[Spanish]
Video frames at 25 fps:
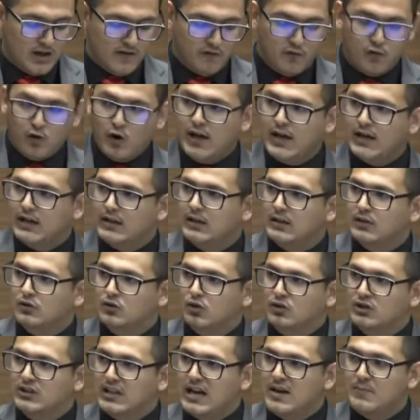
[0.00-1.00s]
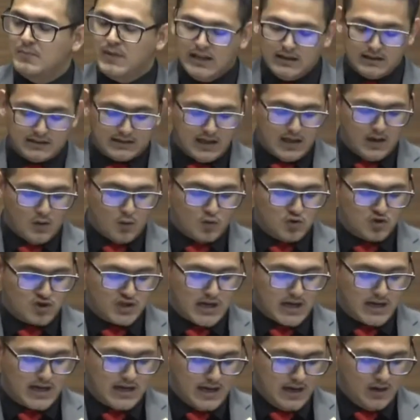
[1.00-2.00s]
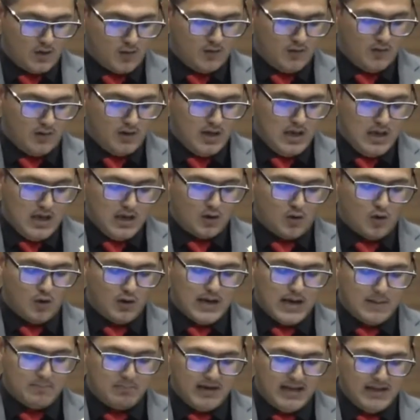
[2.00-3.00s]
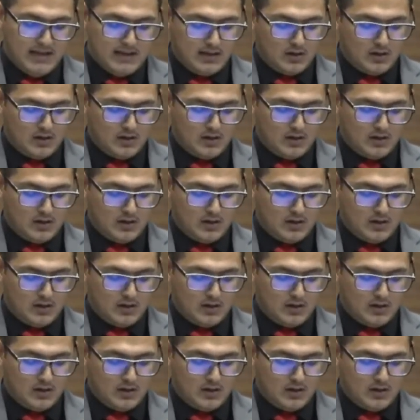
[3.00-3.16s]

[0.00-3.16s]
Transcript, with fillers: Fue totalmente un saqueo, con la,